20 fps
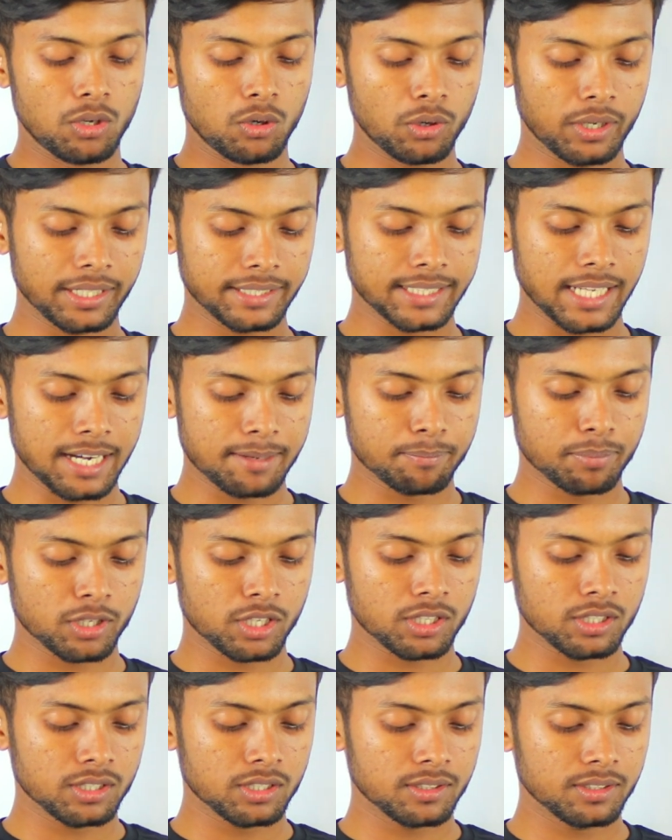ওকে
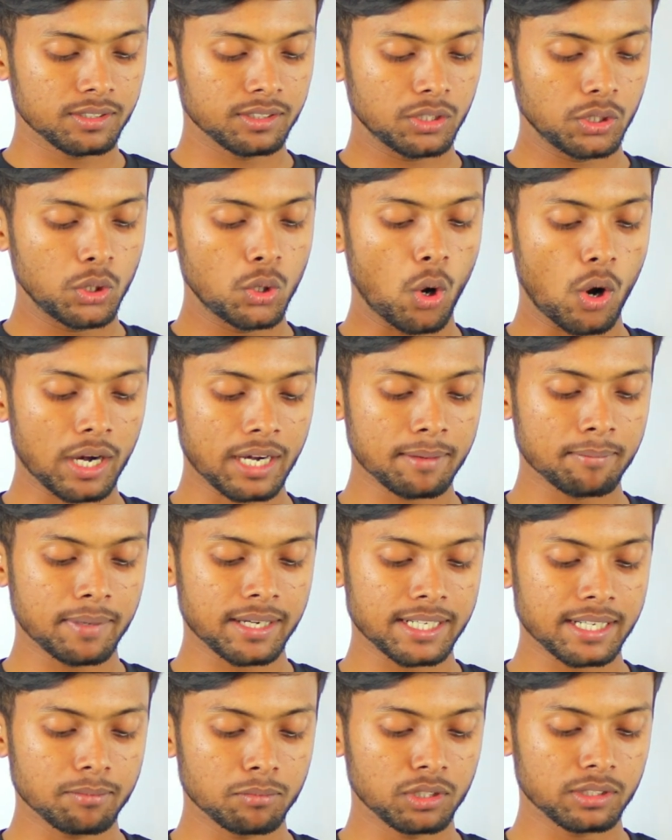তারপর গ
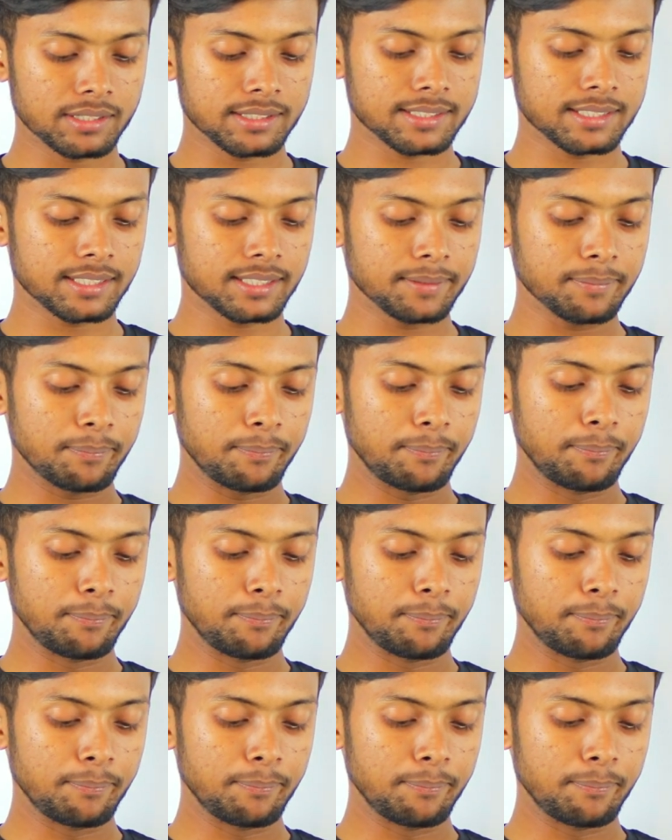নাম্বারটা বলতেছে